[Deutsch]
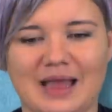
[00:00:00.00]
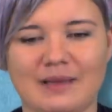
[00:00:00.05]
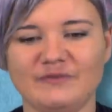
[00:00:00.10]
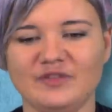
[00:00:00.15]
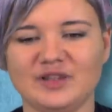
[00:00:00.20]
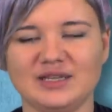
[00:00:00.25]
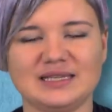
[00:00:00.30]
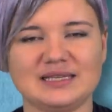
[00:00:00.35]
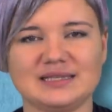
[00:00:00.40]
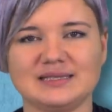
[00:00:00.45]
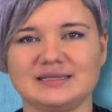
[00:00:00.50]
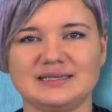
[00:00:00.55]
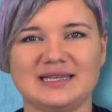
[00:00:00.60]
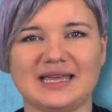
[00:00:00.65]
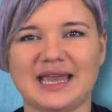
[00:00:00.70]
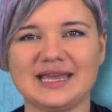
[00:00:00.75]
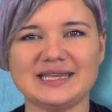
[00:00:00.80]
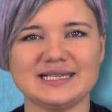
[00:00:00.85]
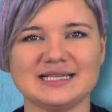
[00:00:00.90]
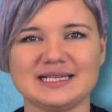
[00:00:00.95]
Haben wir die
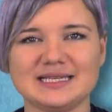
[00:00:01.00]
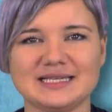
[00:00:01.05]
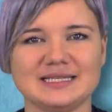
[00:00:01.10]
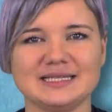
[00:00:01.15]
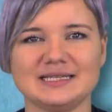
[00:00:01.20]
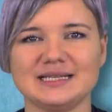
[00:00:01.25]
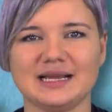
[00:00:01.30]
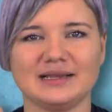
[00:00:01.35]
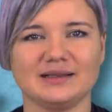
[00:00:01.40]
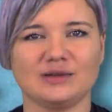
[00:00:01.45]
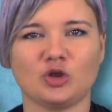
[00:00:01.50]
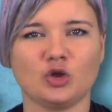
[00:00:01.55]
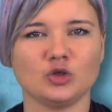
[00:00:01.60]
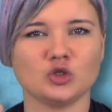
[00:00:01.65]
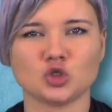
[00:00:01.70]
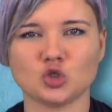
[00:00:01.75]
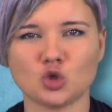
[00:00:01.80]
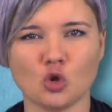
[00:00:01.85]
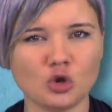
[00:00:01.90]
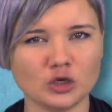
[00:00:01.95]
rechtlichen
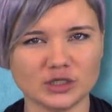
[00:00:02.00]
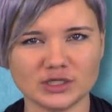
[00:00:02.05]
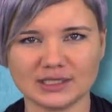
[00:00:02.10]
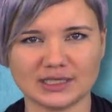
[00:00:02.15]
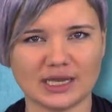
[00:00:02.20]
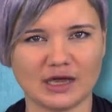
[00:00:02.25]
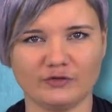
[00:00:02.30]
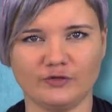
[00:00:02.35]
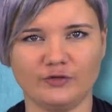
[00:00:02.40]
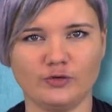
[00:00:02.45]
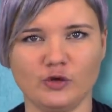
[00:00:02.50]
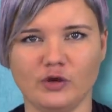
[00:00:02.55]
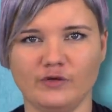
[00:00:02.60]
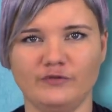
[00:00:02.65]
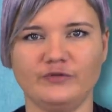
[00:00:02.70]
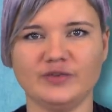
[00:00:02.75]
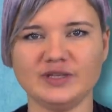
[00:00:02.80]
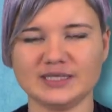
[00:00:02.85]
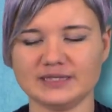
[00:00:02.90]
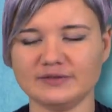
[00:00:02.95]
Konstrukte dafür?
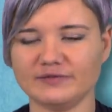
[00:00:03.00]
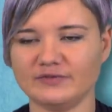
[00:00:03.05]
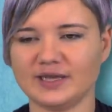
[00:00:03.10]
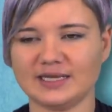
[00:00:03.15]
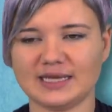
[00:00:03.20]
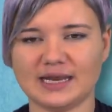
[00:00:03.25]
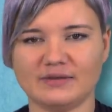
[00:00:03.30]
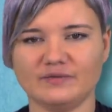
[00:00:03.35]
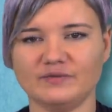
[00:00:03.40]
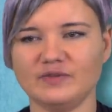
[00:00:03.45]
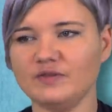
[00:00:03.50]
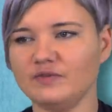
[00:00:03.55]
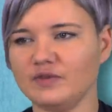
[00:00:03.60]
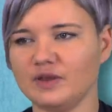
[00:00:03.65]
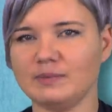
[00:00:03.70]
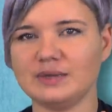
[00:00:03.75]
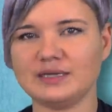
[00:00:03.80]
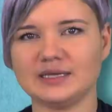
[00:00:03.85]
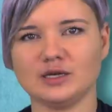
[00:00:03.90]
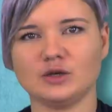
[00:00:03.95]
Wissen wir dann, wie
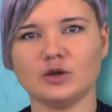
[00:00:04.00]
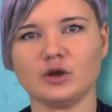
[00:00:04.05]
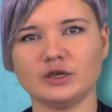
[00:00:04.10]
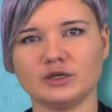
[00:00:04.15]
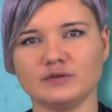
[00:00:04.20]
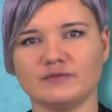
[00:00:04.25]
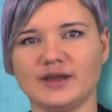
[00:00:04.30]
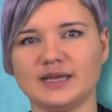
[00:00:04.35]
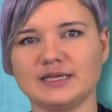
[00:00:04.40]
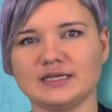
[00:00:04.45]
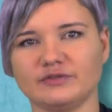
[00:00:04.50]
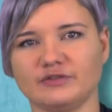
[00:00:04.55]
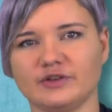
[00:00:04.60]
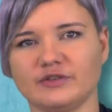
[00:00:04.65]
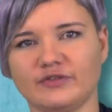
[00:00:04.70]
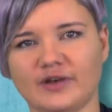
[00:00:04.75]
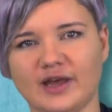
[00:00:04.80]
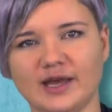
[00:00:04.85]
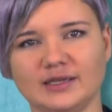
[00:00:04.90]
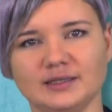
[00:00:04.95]
wir mit den Leuten weiter
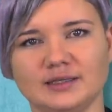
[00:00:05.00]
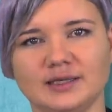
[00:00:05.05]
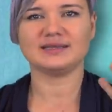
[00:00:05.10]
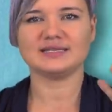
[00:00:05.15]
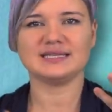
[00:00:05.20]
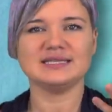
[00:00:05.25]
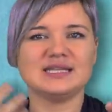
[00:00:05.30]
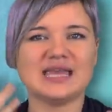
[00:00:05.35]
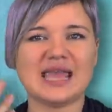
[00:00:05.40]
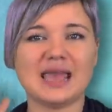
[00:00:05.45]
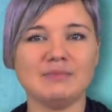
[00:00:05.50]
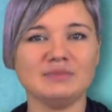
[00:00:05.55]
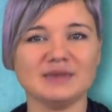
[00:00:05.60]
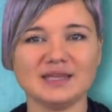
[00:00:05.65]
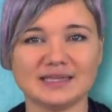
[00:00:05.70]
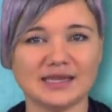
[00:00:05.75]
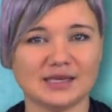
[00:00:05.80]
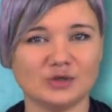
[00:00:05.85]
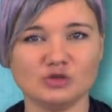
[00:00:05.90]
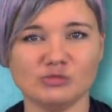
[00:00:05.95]
verfahren? Sind die
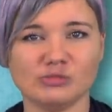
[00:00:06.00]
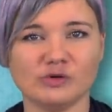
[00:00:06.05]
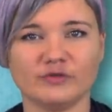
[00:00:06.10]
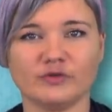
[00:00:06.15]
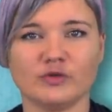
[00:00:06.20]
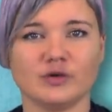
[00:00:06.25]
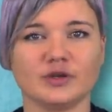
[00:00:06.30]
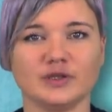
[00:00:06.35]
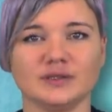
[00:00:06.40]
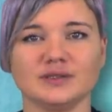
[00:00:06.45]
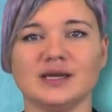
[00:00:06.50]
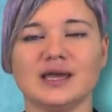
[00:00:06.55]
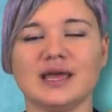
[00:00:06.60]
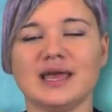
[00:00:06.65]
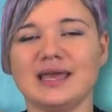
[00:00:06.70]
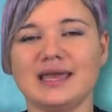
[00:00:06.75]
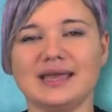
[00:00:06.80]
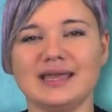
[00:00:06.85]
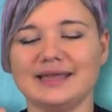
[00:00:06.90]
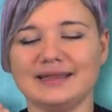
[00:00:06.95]
Ämter dann überfordert?
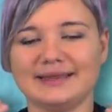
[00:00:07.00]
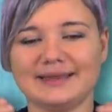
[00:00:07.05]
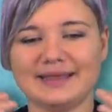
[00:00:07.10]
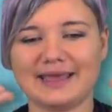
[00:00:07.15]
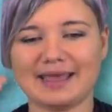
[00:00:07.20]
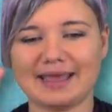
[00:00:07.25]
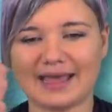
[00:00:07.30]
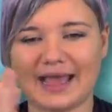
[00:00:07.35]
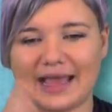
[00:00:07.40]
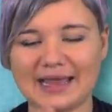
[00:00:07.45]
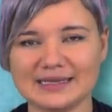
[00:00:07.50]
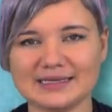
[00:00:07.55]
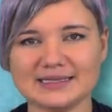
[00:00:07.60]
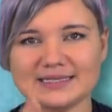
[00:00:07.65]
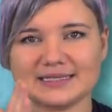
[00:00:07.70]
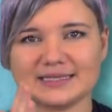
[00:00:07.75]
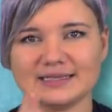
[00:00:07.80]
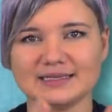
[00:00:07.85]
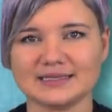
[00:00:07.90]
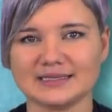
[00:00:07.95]

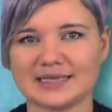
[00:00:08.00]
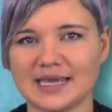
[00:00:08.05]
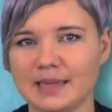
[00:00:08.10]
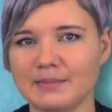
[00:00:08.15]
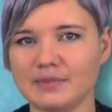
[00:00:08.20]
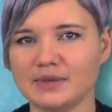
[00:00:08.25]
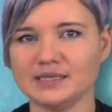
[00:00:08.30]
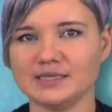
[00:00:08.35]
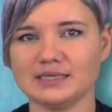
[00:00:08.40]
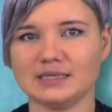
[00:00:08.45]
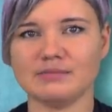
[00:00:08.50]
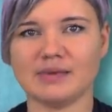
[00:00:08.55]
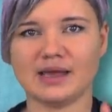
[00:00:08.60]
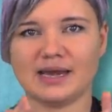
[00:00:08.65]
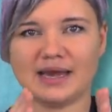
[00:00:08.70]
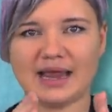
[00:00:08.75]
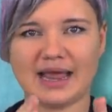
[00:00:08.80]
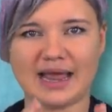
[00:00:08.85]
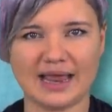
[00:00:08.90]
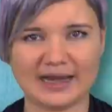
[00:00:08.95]
alles Themen, die
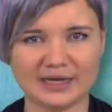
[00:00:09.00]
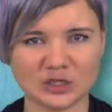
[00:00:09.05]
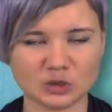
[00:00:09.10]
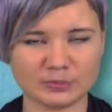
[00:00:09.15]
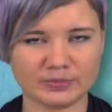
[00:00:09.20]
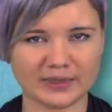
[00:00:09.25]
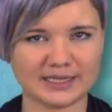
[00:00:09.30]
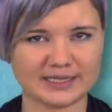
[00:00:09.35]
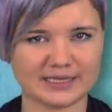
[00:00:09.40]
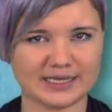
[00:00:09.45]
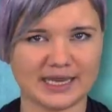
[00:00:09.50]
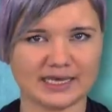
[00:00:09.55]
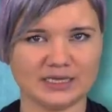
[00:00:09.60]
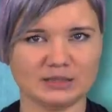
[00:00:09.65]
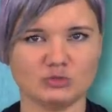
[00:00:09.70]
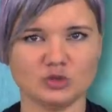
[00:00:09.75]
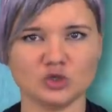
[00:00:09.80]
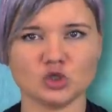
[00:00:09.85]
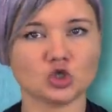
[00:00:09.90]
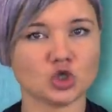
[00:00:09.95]
man ansprechen hätte
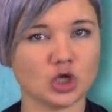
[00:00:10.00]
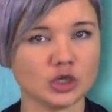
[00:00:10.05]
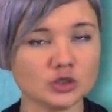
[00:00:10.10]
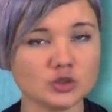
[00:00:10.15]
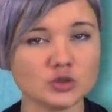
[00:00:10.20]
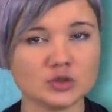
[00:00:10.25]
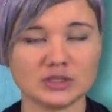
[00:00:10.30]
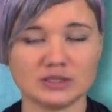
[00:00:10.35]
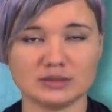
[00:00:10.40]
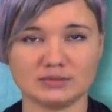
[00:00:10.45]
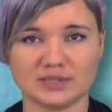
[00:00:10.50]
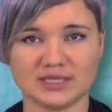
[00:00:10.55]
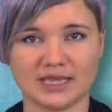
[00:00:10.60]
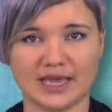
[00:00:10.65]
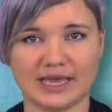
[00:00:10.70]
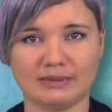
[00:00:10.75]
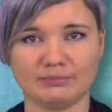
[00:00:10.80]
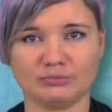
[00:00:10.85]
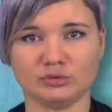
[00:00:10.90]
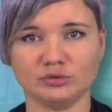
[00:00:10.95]
müssen, schon zu diesem
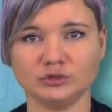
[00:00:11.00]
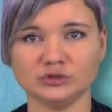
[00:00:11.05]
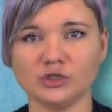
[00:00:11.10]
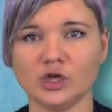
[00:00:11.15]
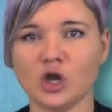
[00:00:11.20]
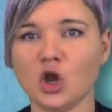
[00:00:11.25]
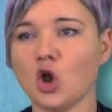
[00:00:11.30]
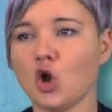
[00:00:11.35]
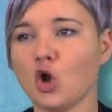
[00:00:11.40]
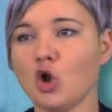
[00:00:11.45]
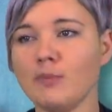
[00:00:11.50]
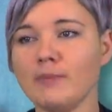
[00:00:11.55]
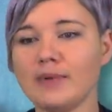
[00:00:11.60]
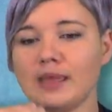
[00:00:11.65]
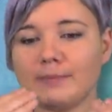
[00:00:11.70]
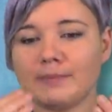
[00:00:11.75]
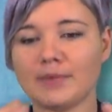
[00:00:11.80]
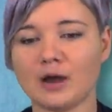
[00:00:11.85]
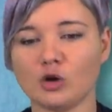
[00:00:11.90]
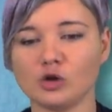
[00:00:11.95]
Zeitpunkt, um
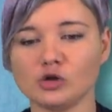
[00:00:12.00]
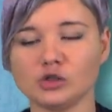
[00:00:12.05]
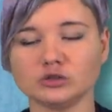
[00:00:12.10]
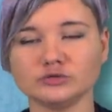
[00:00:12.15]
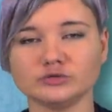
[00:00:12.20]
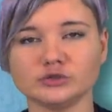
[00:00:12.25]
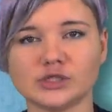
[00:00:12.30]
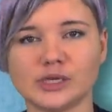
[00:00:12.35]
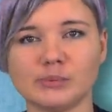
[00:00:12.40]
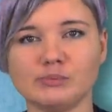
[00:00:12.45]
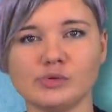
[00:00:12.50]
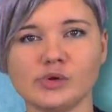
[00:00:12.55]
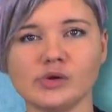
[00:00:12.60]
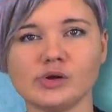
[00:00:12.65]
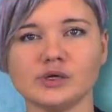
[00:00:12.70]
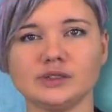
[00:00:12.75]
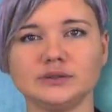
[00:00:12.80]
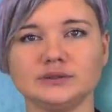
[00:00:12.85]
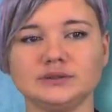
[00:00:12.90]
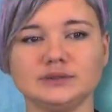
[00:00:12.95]
eben auch irgendwo den
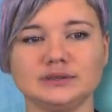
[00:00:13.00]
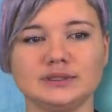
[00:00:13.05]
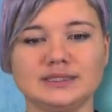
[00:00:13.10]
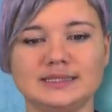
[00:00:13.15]
Bürgern